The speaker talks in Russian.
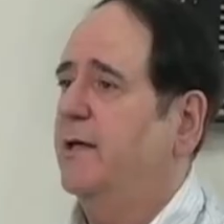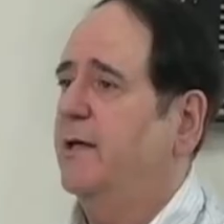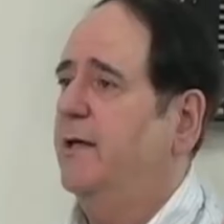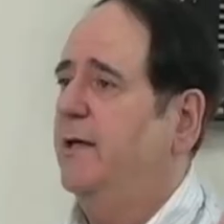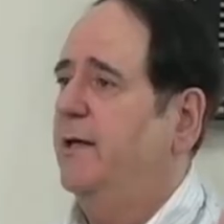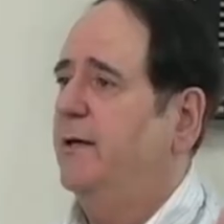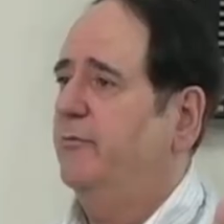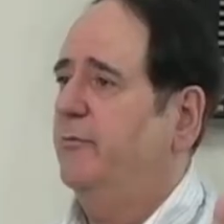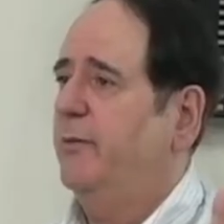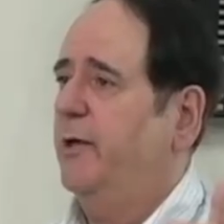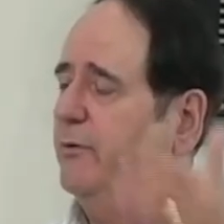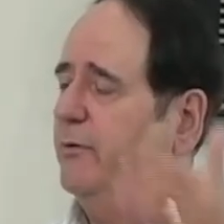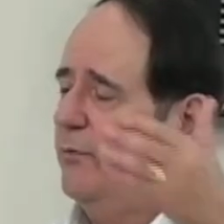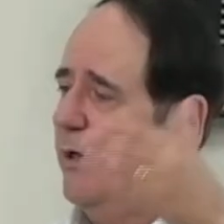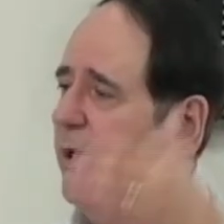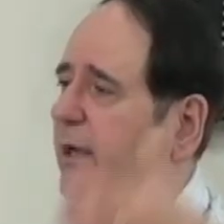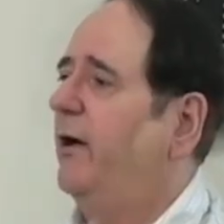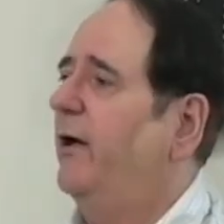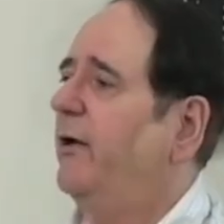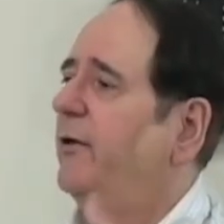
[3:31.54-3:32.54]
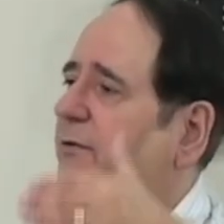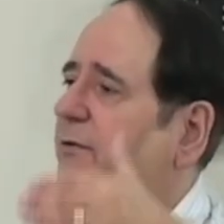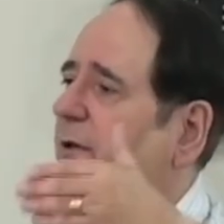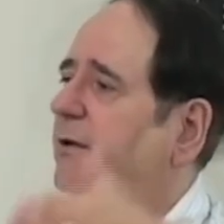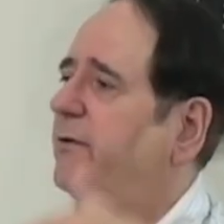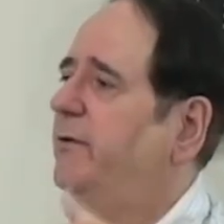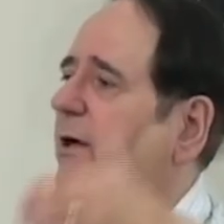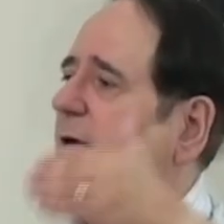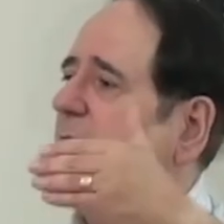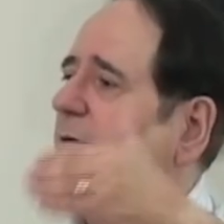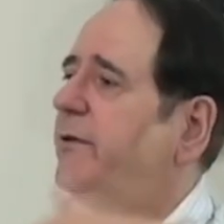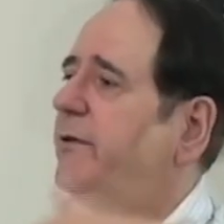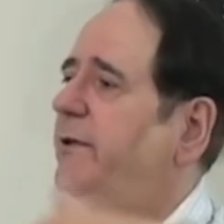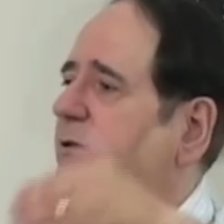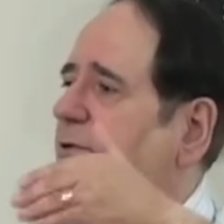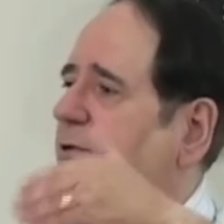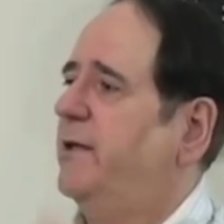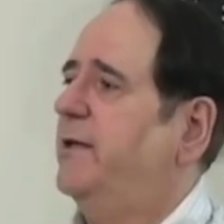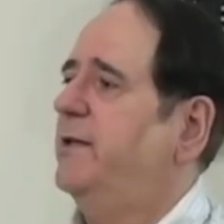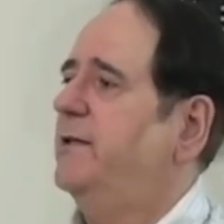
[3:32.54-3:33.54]
эта чаша миновала его.
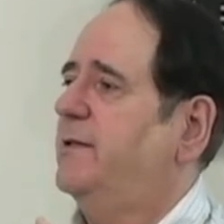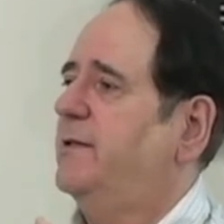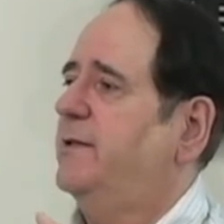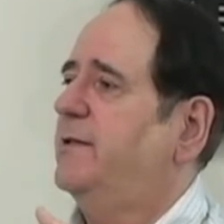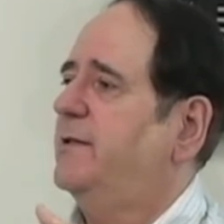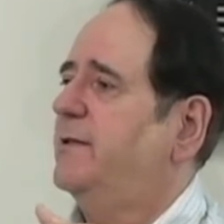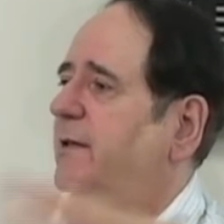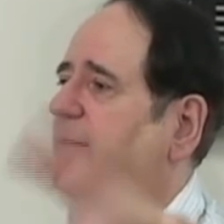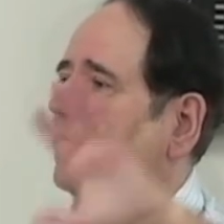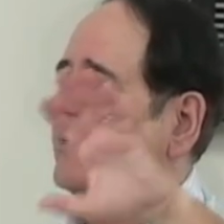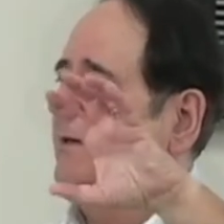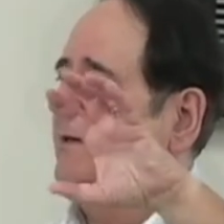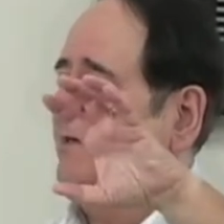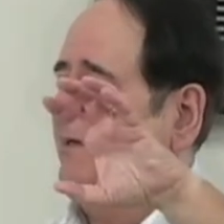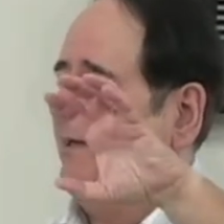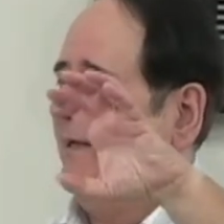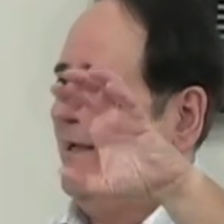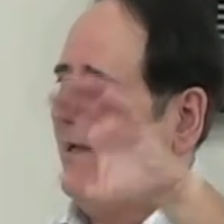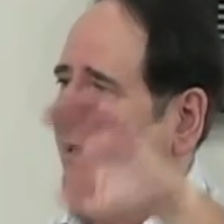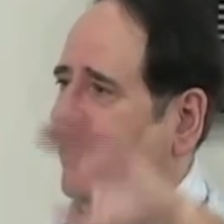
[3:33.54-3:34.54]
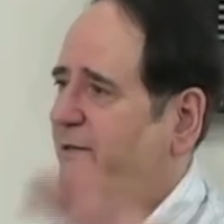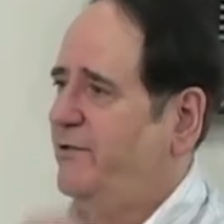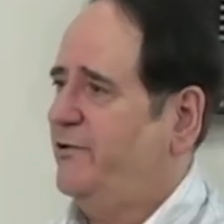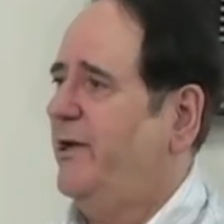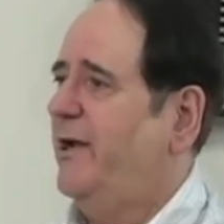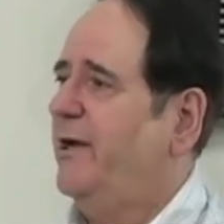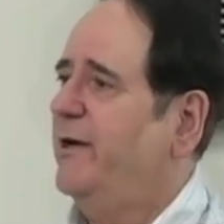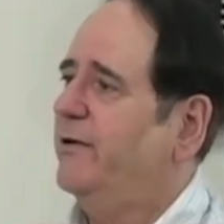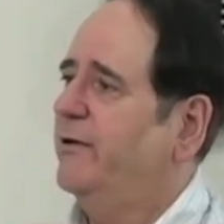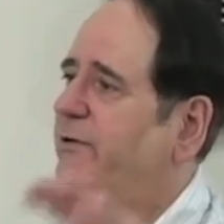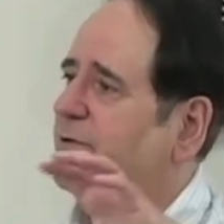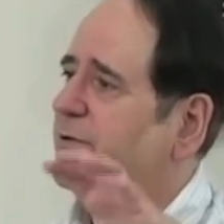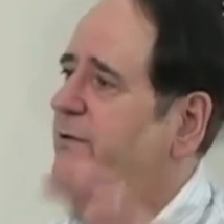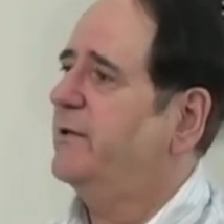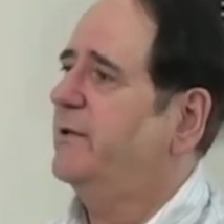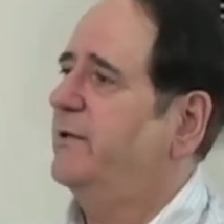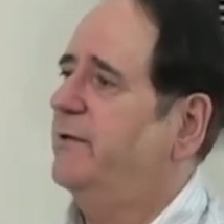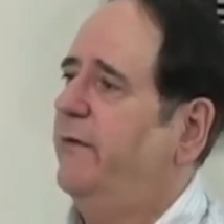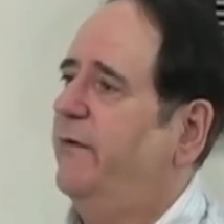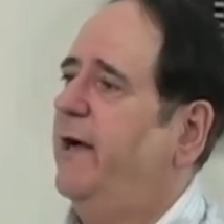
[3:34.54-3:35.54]
Но мы также знаем о том,
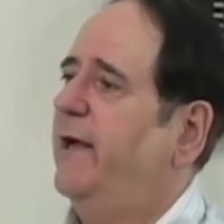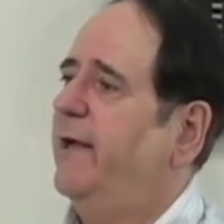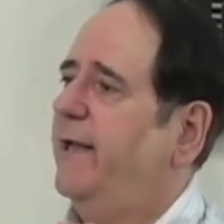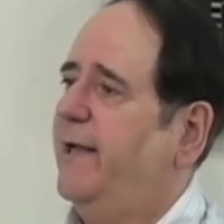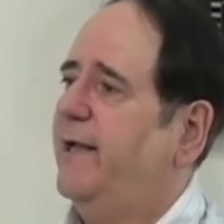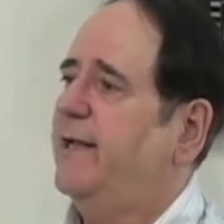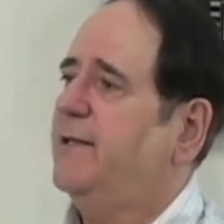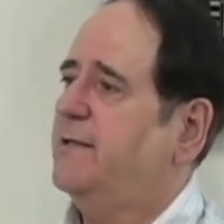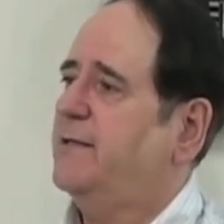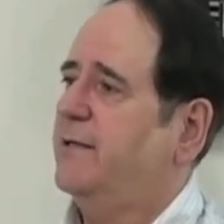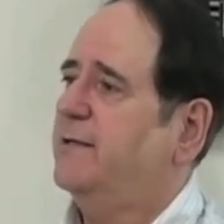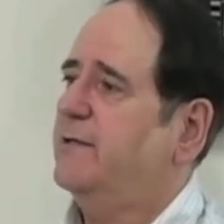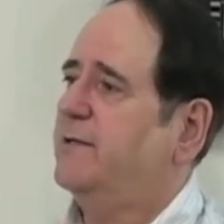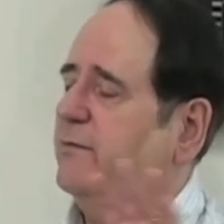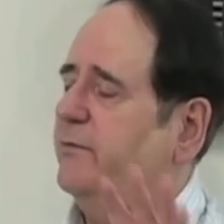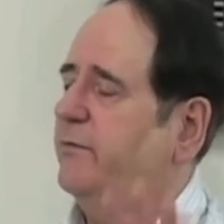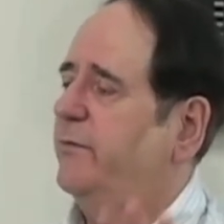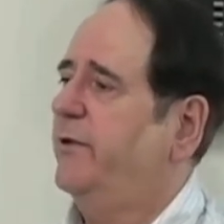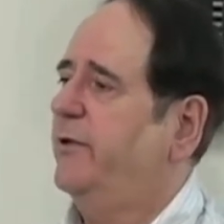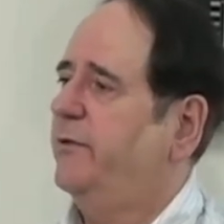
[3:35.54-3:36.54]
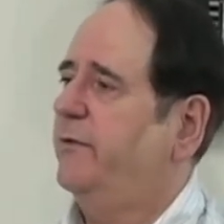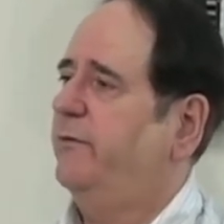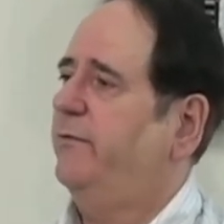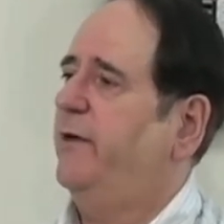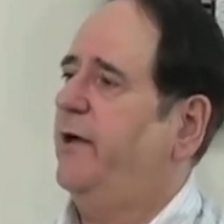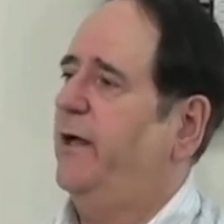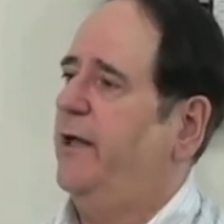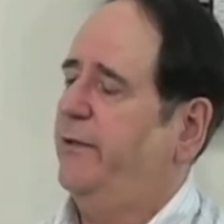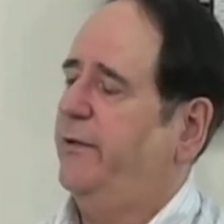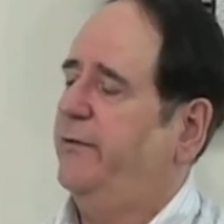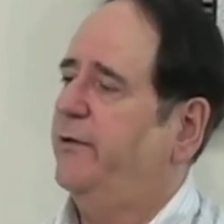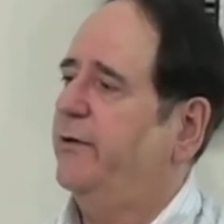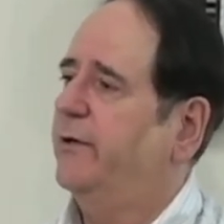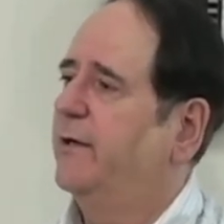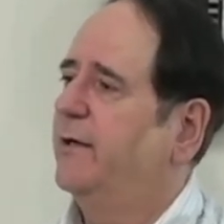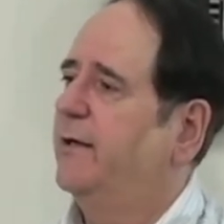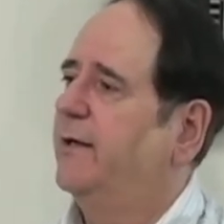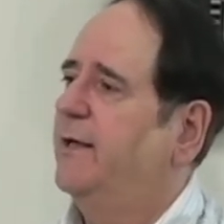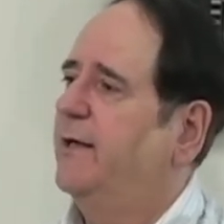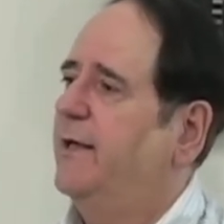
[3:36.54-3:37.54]
что Иисус имеет ту же божественную
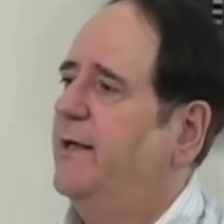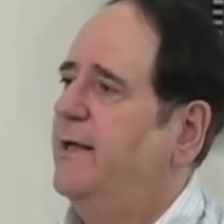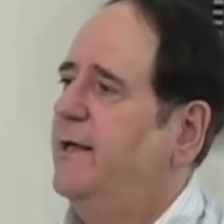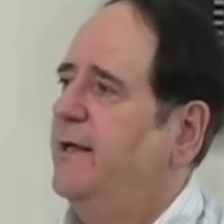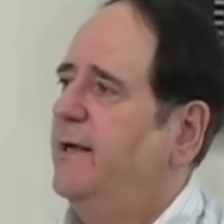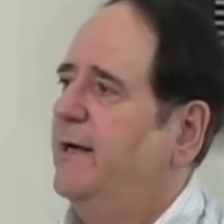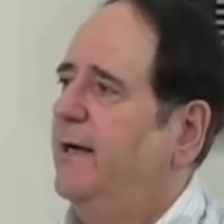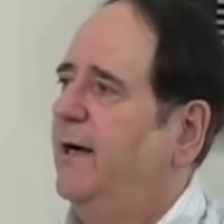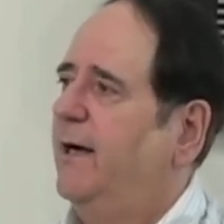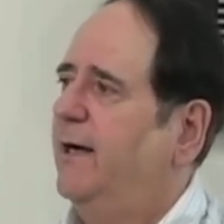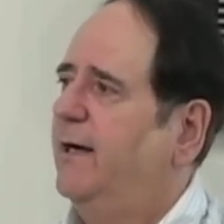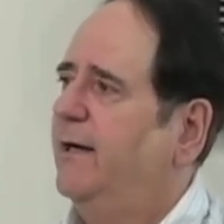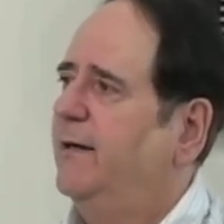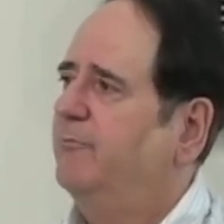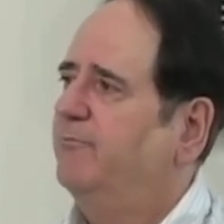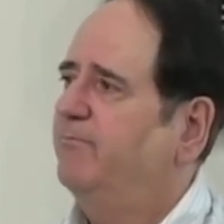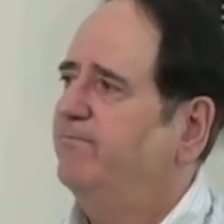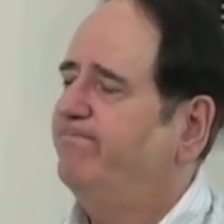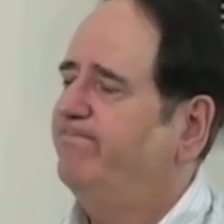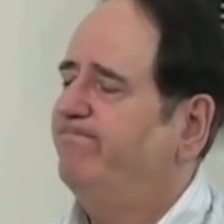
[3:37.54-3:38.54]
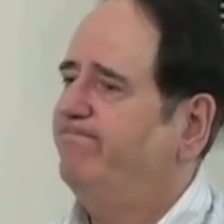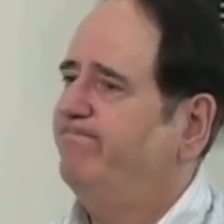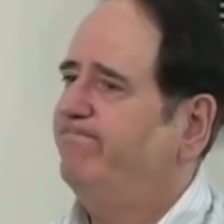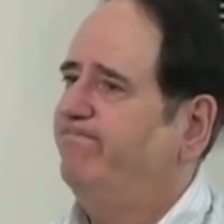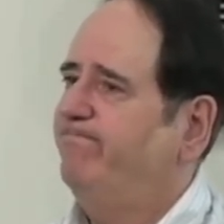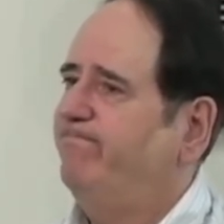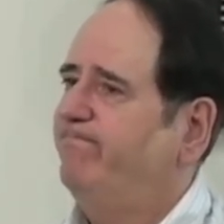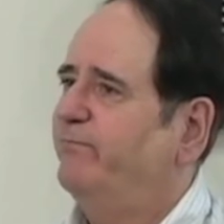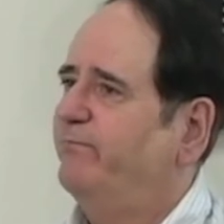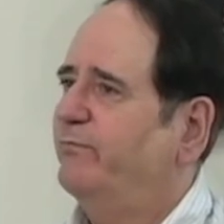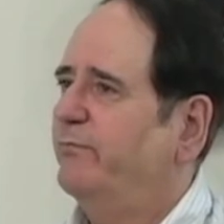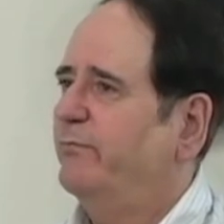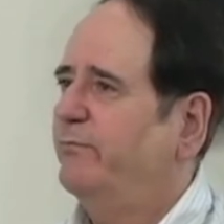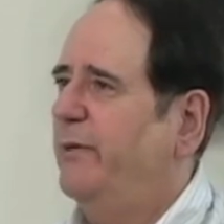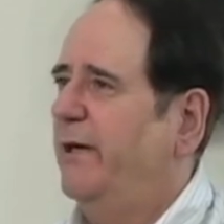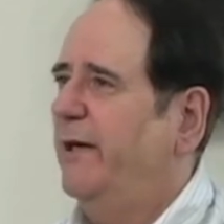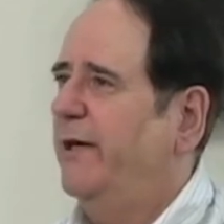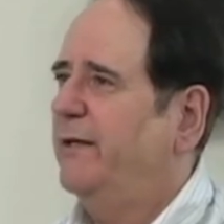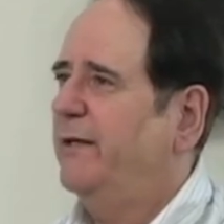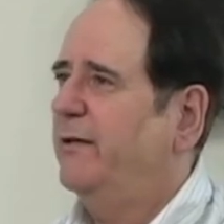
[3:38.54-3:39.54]
сущность, что и um, Отец.
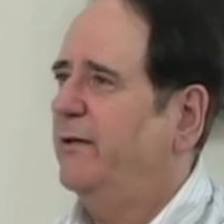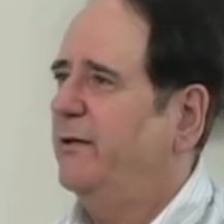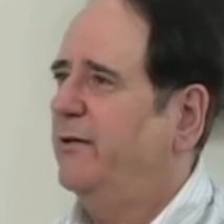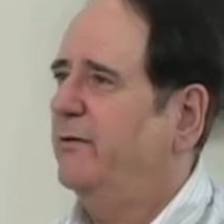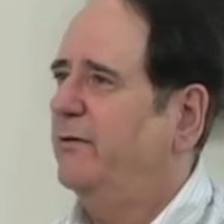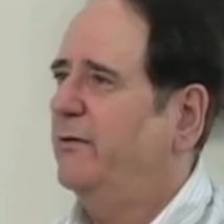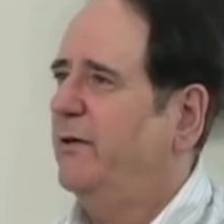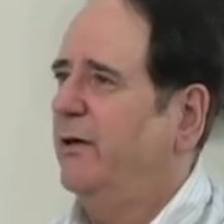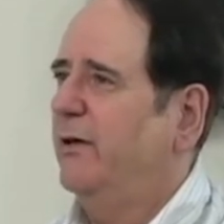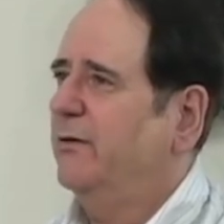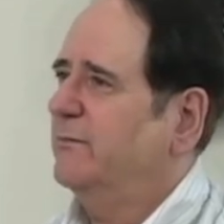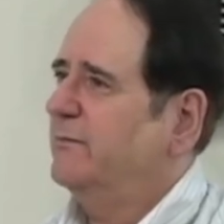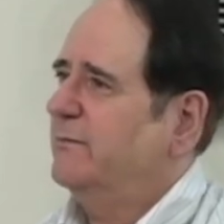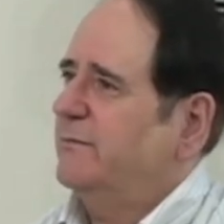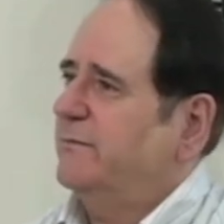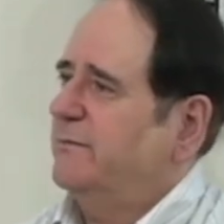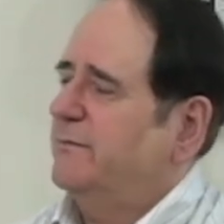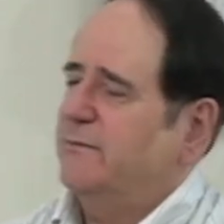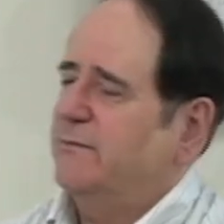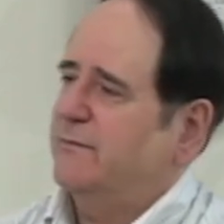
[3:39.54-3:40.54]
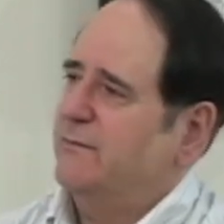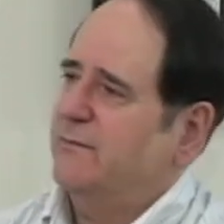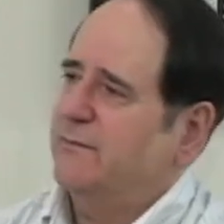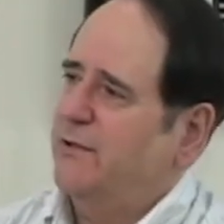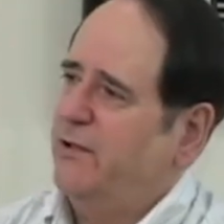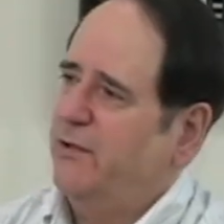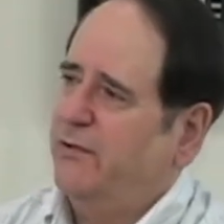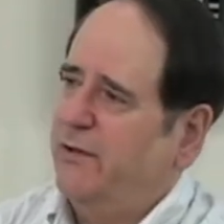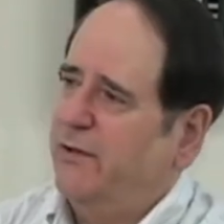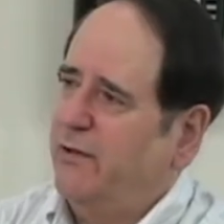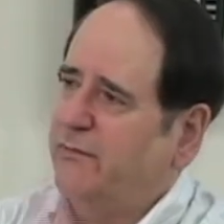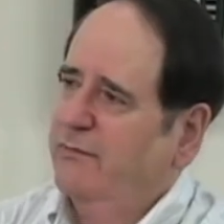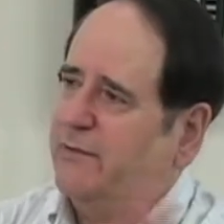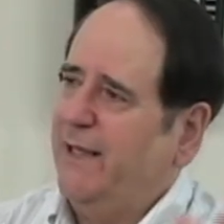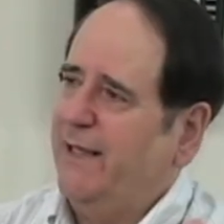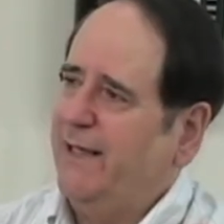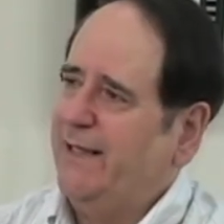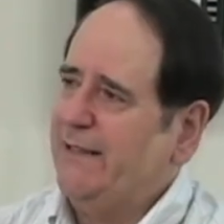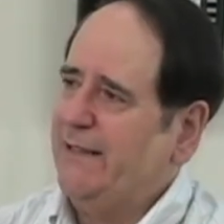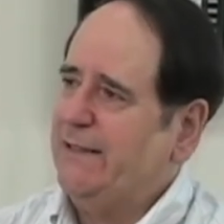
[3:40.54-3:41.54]
Но мы на основании этого не можем
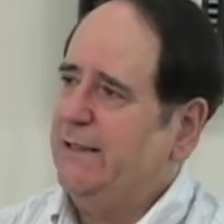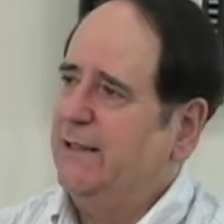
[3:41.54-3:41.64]
судить